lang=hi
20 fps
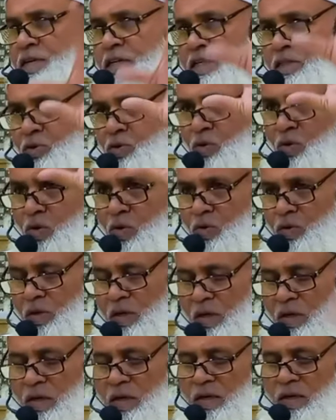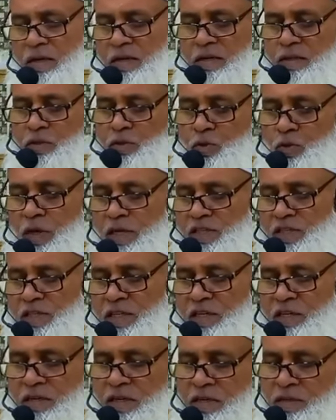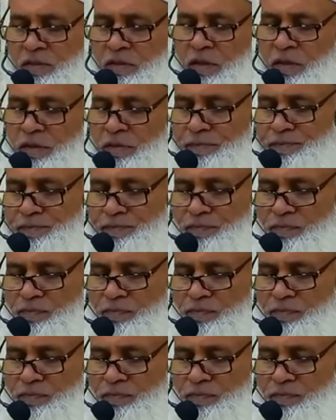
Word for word: डेट को यूएसए के अंदर